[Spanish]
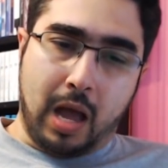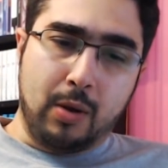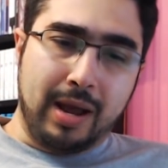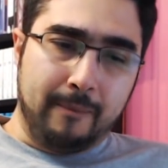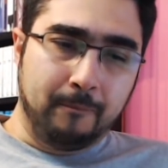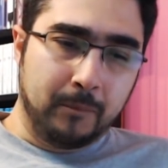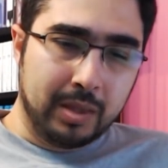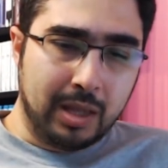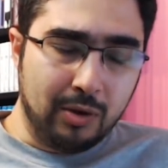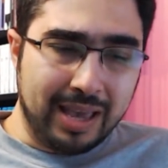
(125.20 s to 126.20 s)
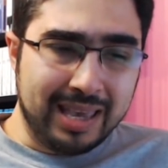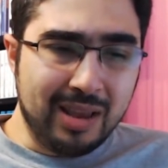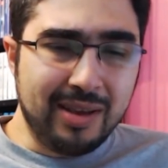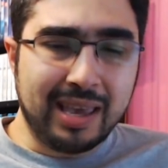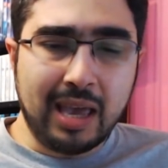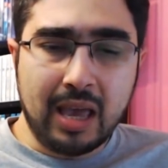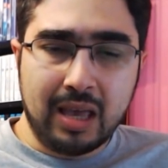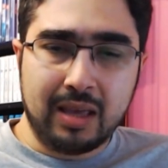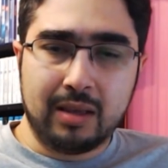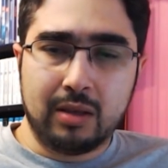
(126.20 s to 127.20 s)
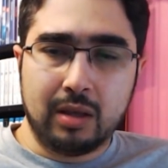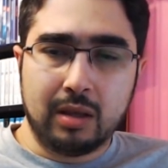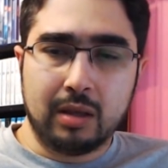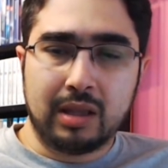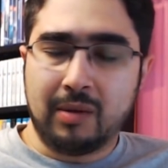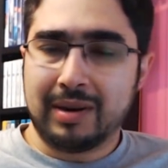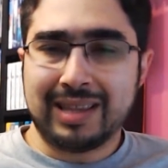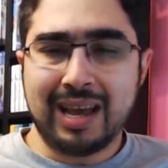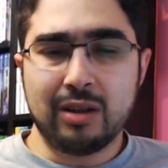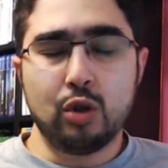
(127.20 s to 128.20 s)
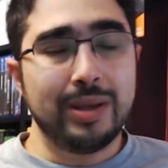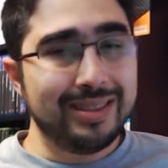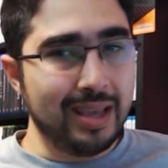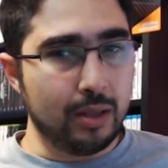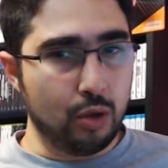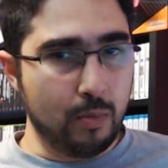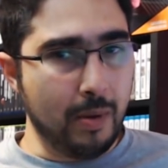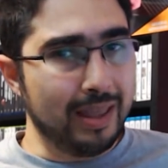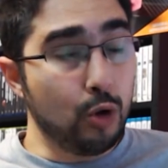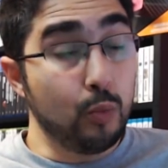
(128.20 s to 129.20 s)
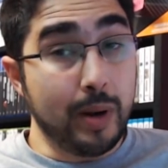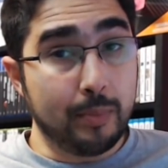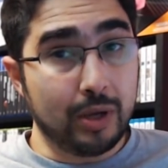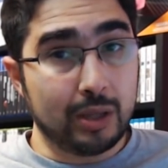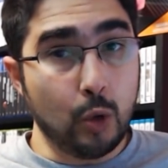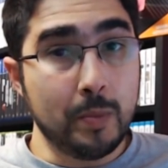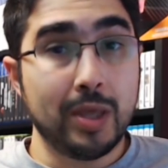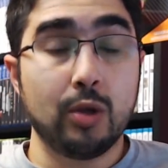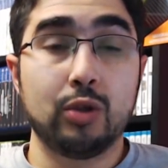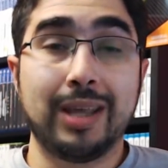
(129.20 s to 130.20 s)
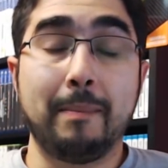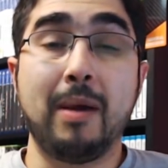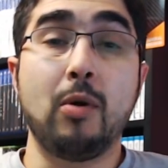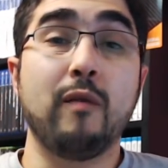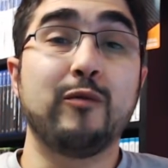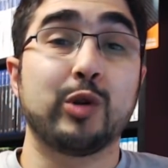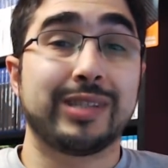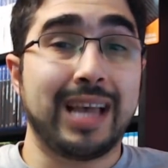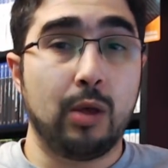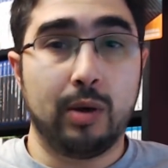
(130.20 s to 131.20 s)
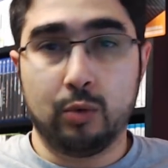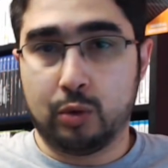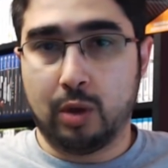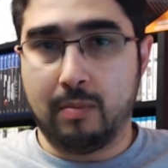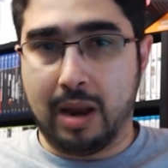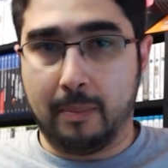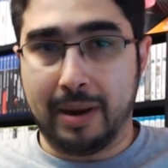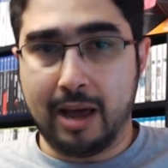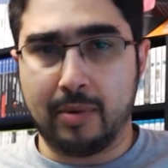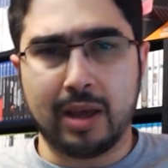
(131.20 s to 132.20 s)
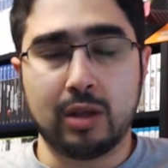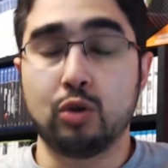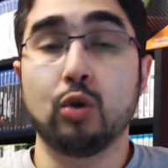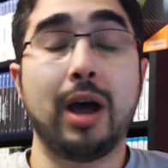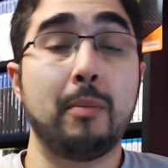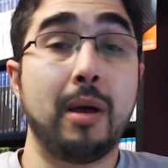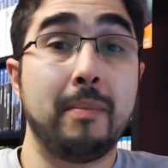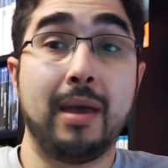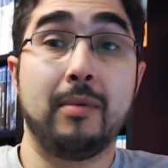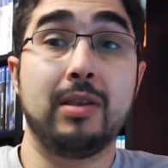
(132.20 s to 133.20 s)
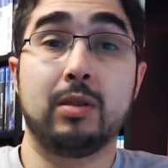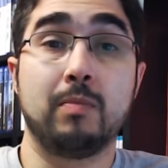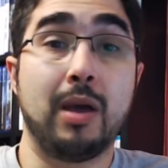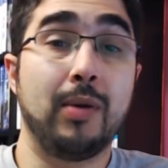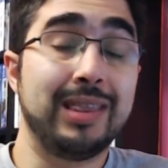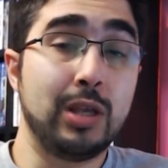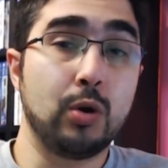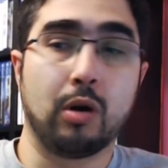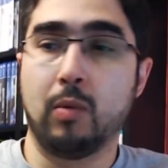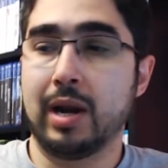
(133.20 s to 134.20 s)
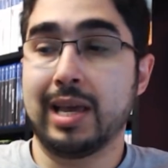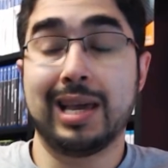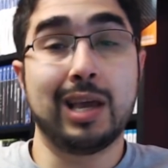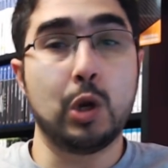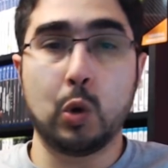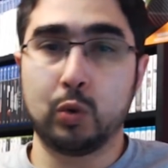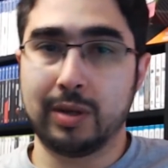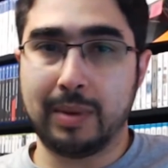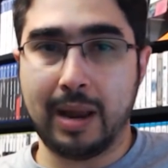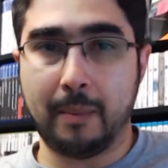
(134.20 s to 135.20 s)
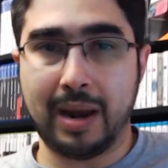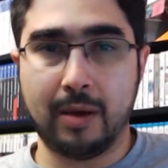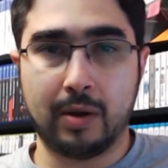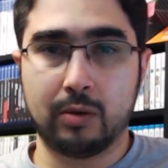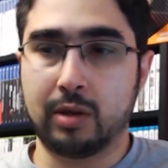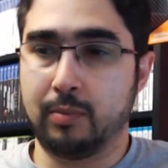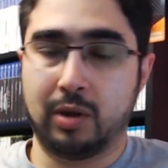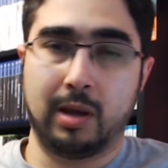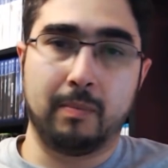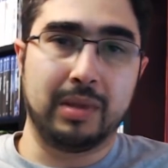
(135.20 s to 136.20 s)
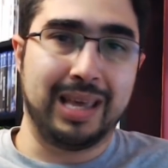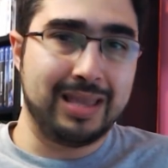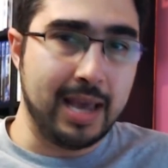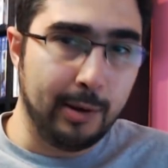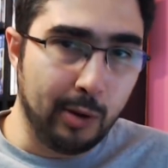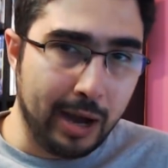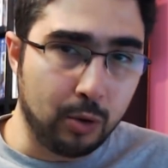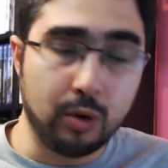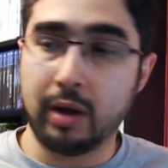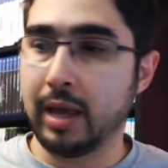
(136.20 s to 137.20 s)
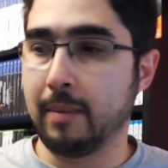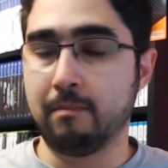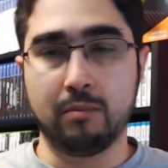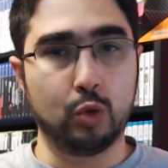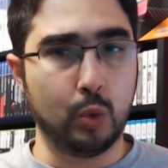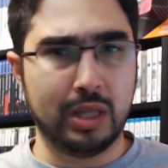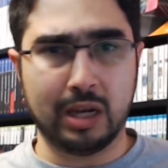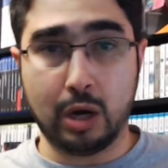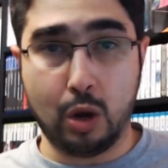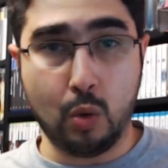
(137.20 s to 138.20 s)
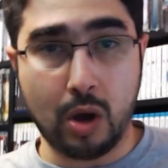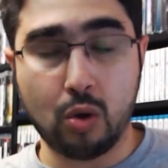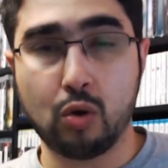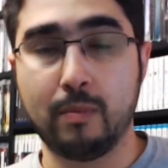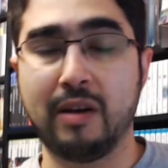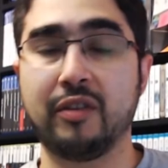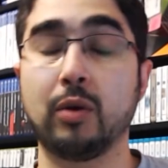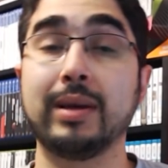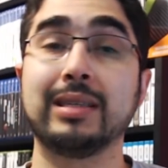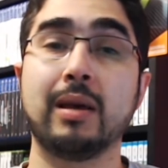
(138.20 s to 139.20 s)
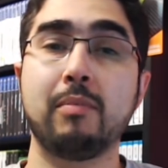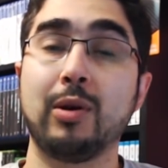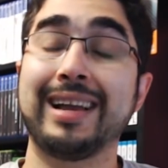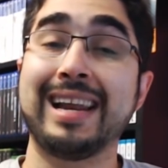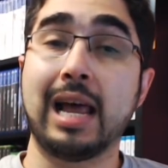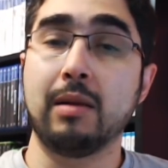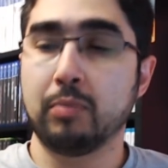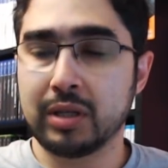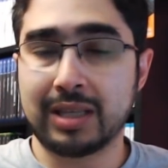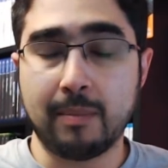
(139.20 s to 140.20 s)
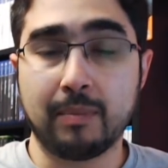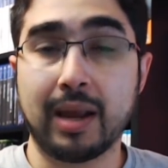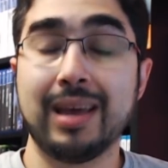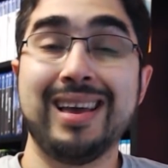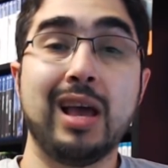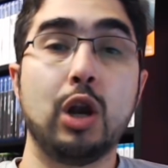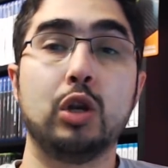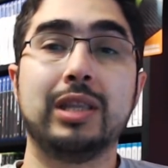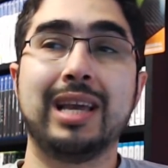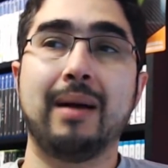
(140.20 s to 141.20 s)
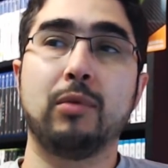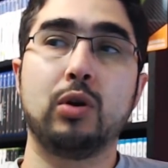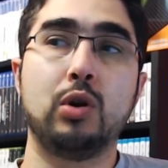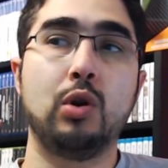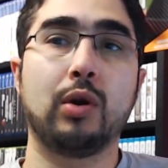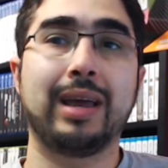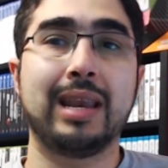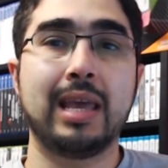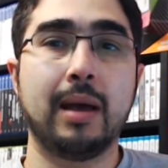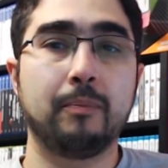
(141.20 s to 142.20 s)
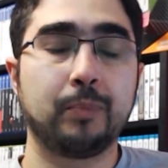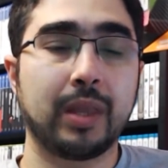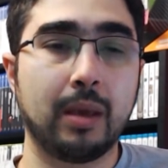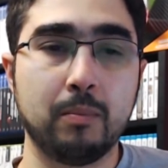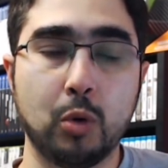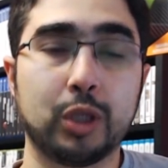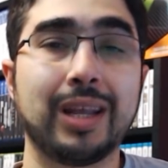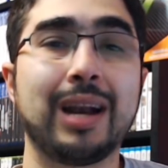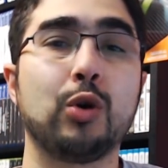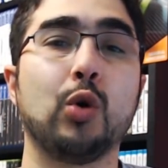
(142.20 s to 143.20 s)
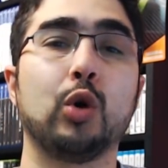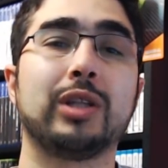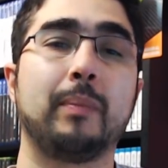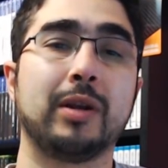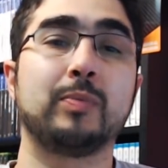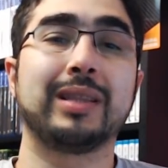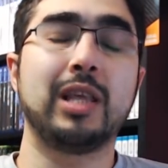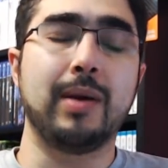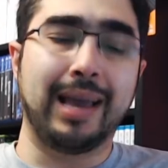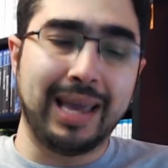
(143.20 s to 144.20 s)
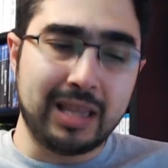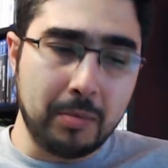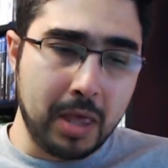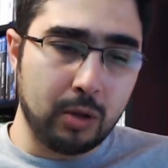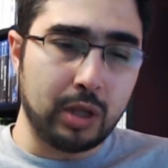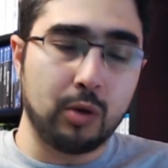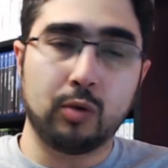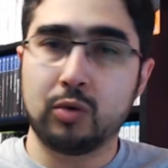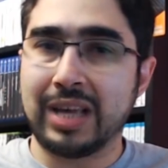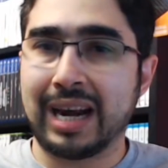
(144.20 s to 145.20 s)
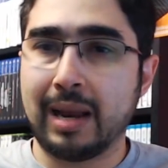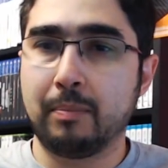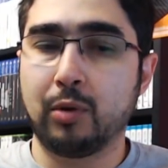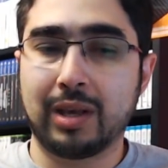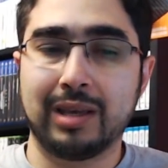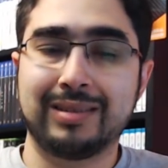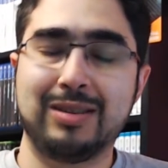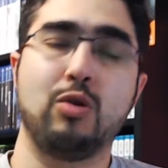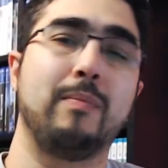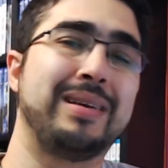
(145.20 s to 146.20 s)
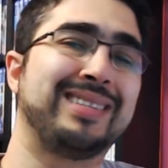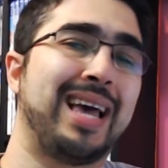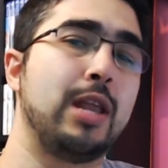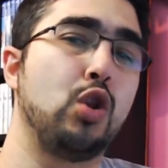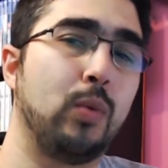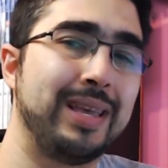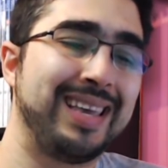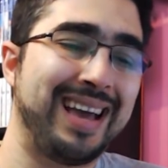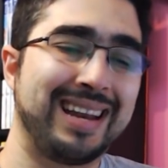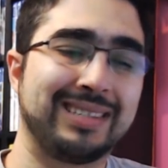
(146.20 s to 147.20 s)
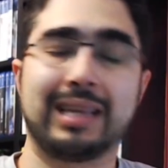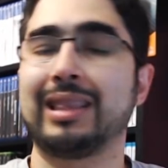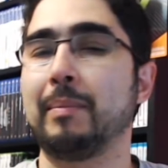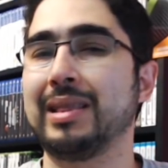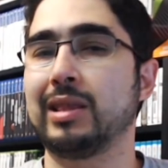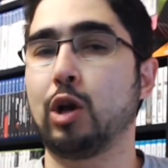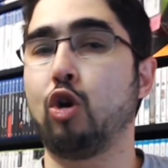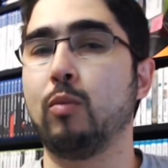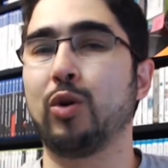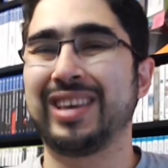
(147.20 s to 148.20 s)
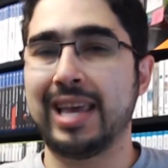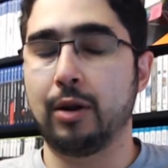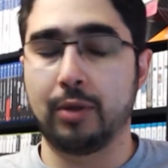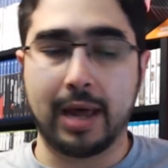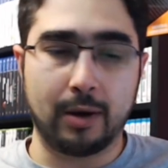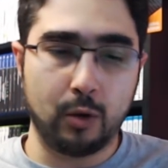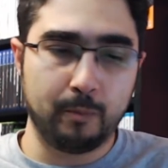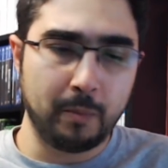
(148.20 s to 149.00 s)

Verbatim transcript: Ahora, de lo que quiero es que de verdad no entiendo. Y me van a disculpar porque este es un video donde me veo forzado al uso de malas palabras. Yo jamás me he, vendido como alguien que no usa malas palabras, o sea, porque en mi día a día lo hago, en Twitter lo hago con más frecuencia, pero el canal pues siempre, digamos, lo quería mostrar con otra perspectiva. En este video tengo que usarlas porque si no el mensaje no va a llegar exactamente como quiero darlo.